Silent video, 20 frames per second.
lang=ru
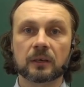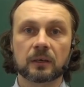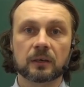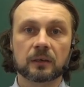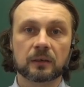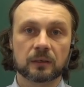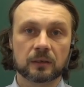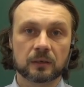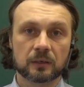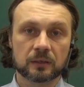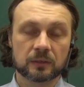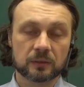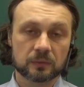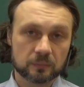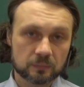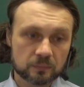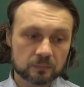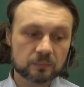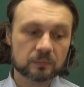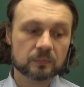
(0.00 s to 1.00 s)

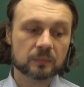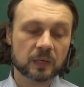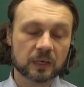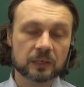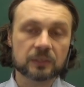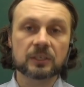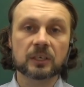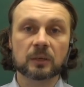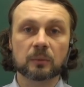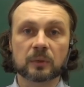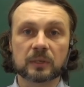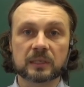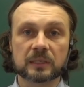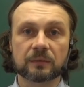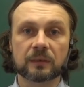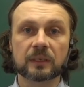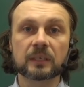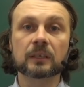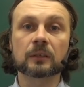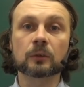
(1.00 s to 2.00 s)

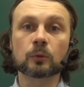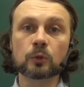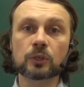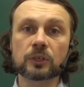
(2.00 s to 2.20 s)
IT-образование а, лучше